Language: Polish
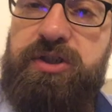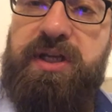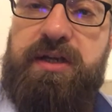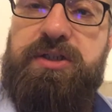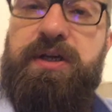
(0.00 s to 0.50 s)

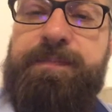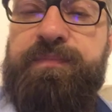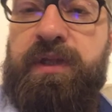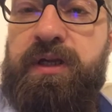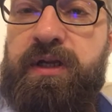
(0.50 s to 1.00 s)
szersze
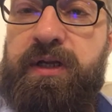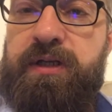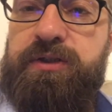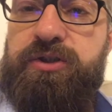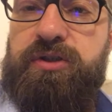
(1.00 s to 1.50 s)

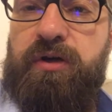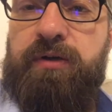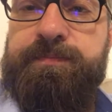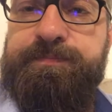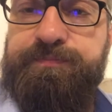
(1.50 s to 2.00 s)
niż
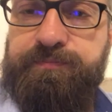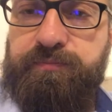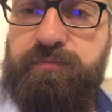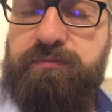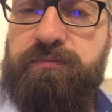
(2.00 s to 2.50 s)
to,
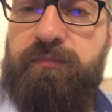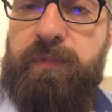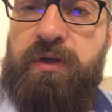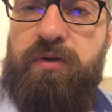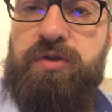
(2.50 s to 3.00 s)

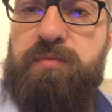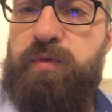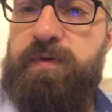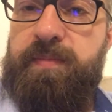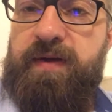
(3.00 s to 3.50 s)
o czym
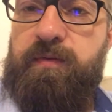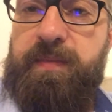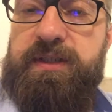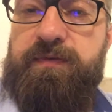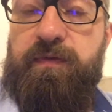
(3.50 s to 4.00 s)
mówi prawo
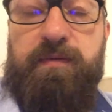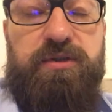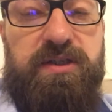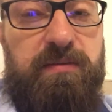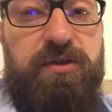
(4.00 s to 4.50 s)
państwowe.
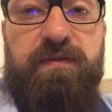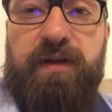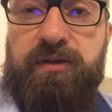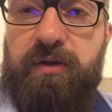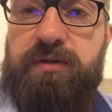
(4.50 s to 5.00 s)
Myślę sobie, że
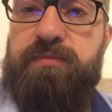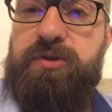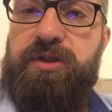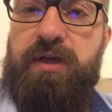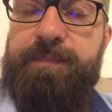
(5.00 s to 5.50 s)
warto o tym
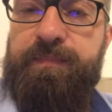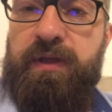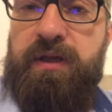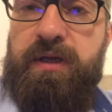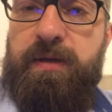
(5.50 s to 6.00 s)
dzisiaj
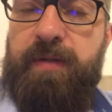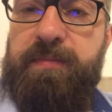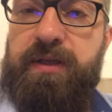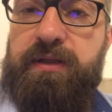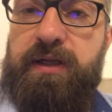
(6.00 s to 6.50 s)

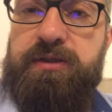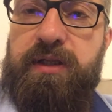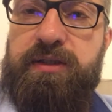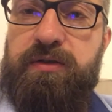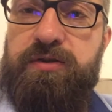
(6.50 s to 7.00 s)
pamiętać,
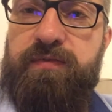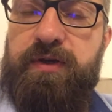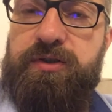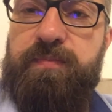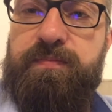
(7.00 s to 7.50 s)
dlatego że
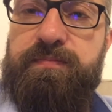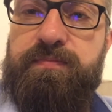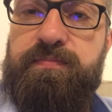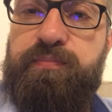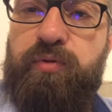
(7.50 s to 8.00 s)
właśnie
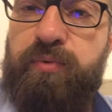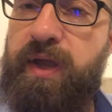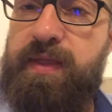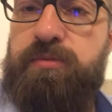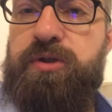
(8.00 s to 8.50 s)

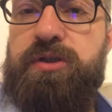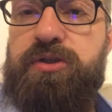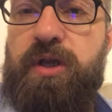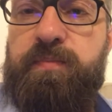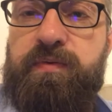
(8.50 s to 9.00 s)
próbuje nam się
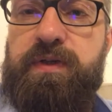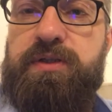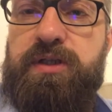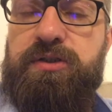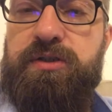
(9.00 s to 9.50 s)
dzisiaj
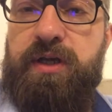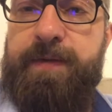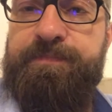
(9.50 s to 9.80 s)
powiedzieć, że,